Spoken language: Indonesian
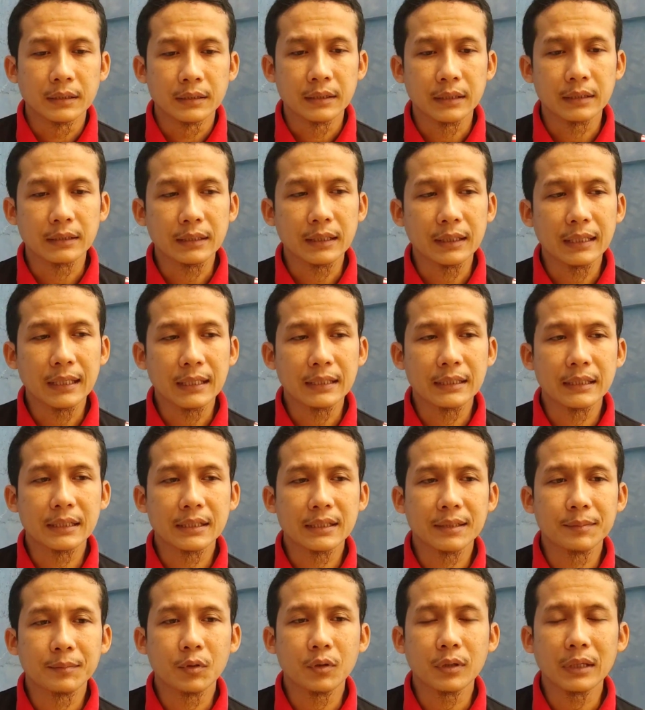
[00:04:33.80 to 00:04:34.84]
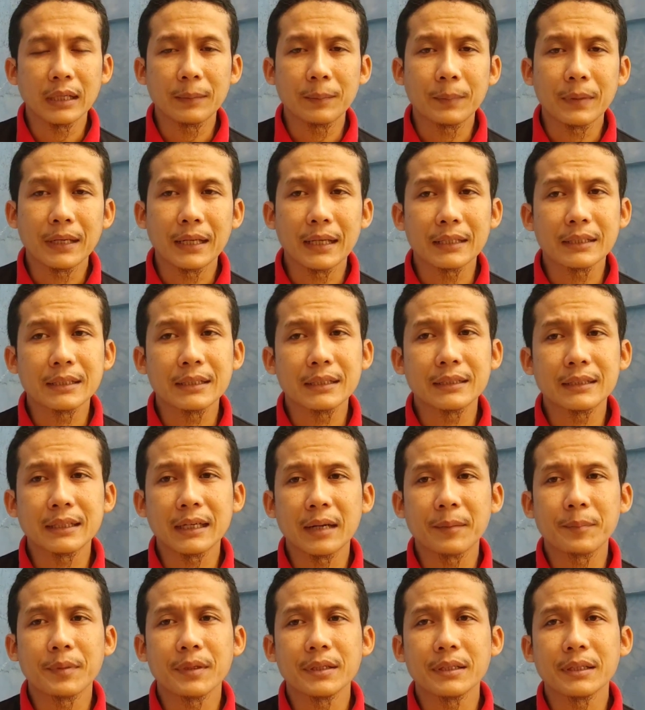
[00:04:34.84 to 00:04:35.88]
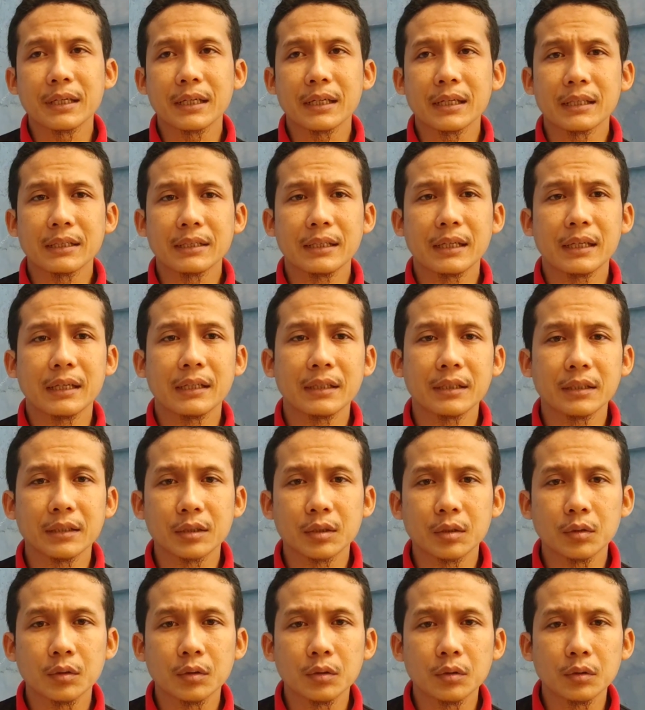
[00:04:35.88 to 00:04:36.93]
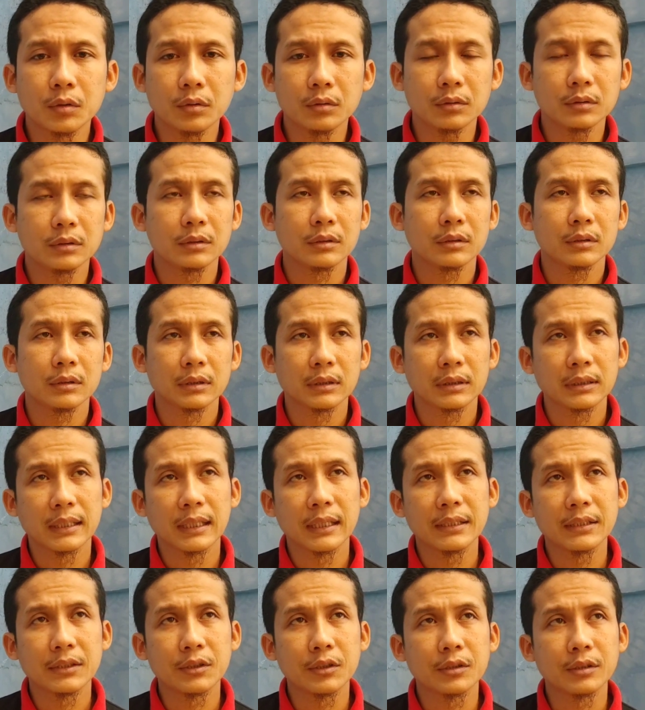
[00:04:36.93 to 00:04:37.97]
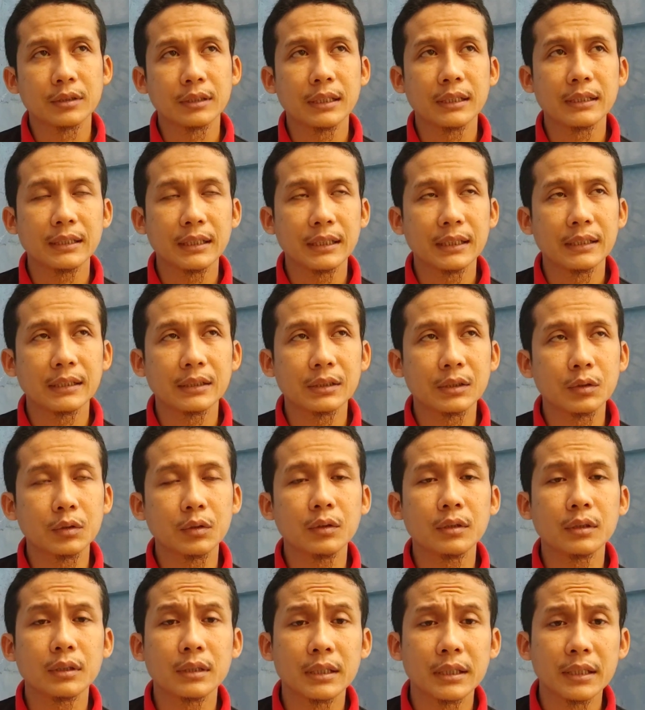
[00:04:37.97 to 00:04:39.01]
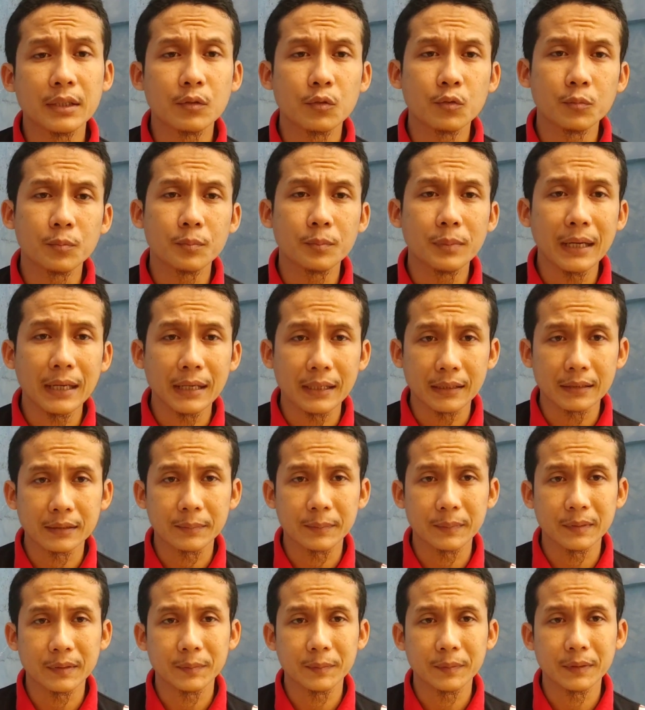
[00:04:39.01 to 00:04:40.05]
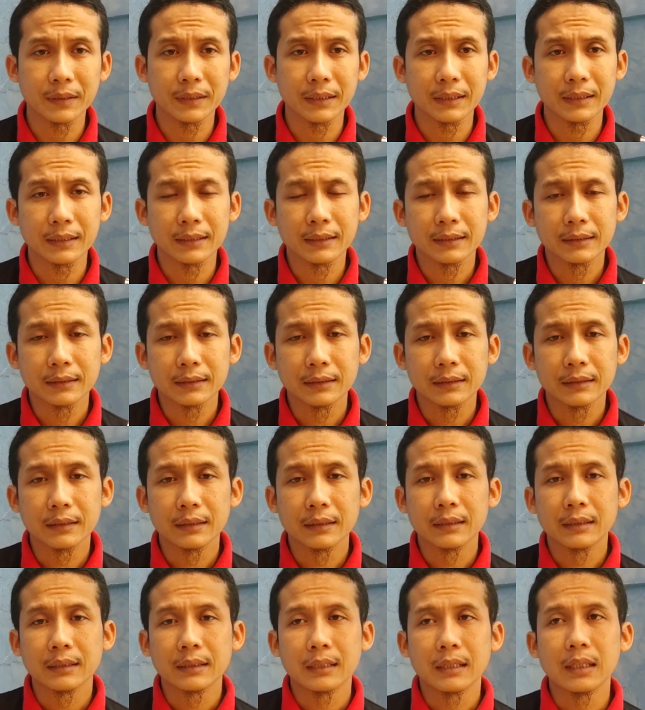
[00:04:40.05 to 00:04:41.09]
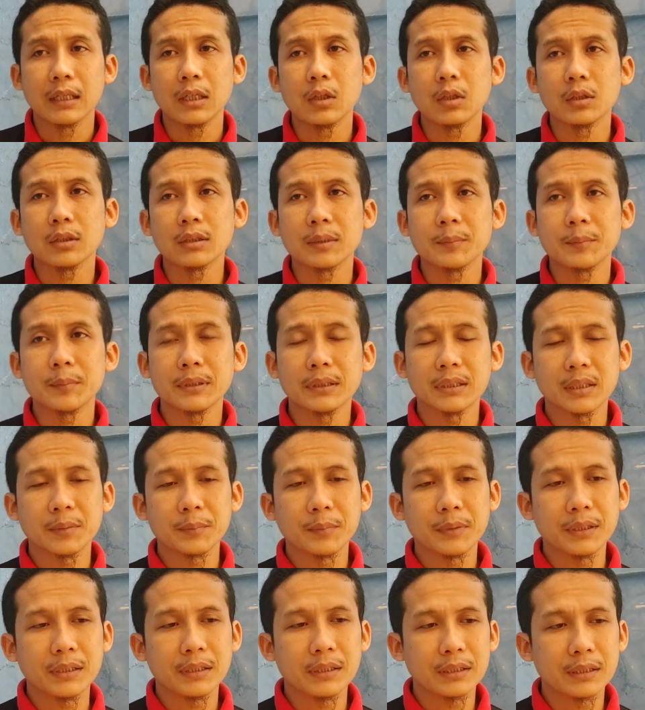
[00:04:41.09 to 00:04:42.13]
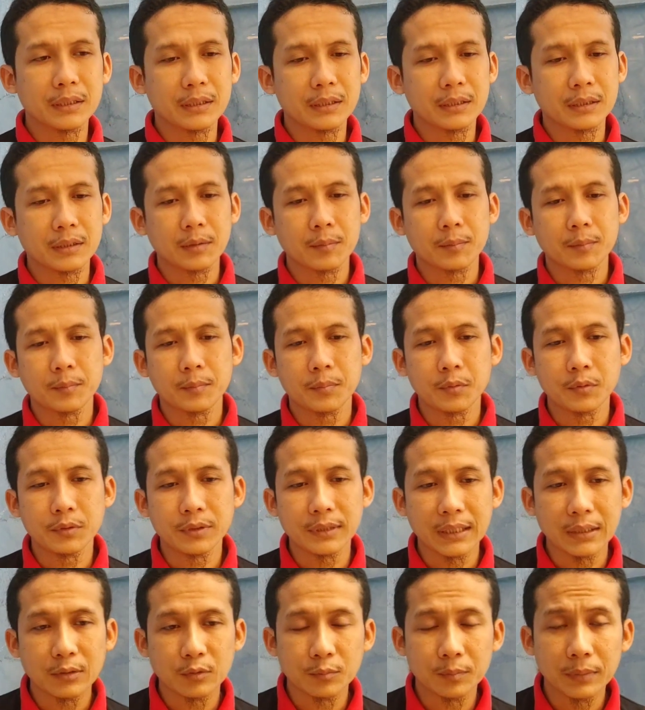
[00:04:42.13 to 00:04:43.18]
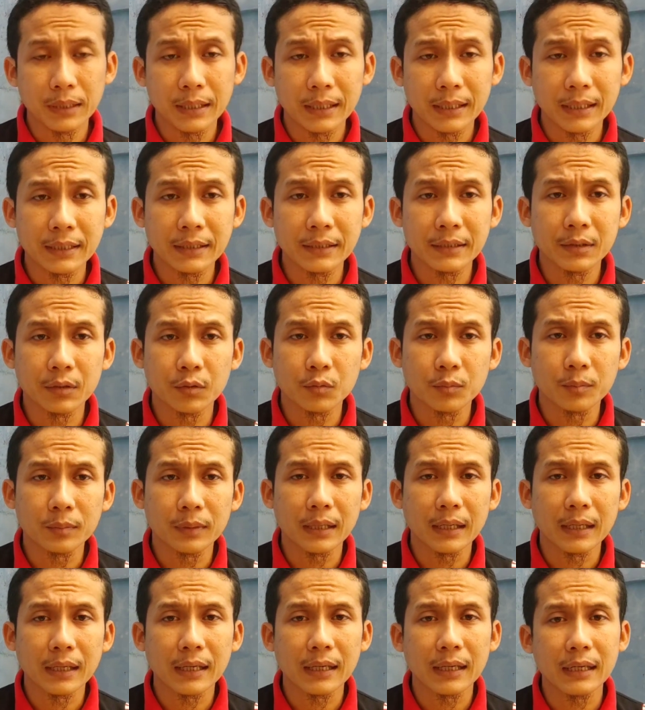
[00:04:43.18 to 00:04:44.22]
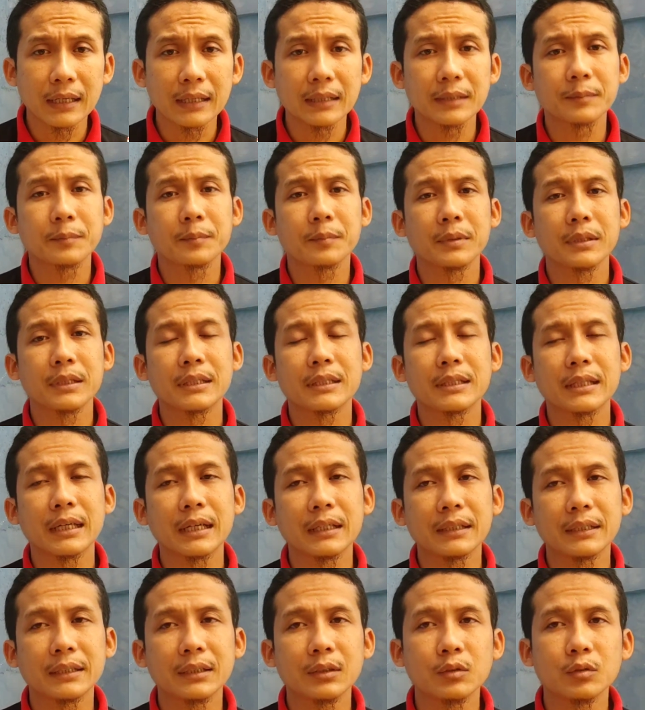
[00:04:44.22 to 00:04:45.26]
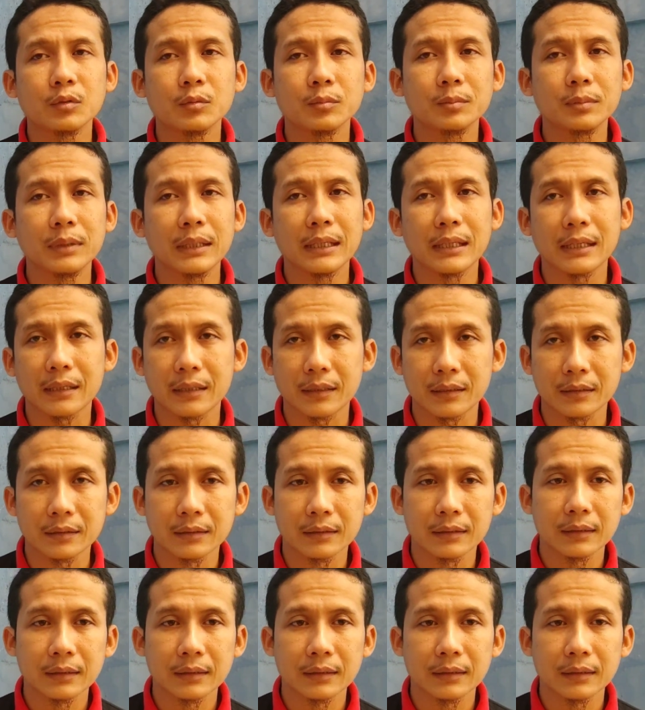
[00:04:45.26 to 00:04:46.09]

Setelah dijemur apalagi terapinya yaitu selanjutnya yaitu diumbar teman-teman ya. Kalau teman-teman punya umbaran di rumah bisa diumbar.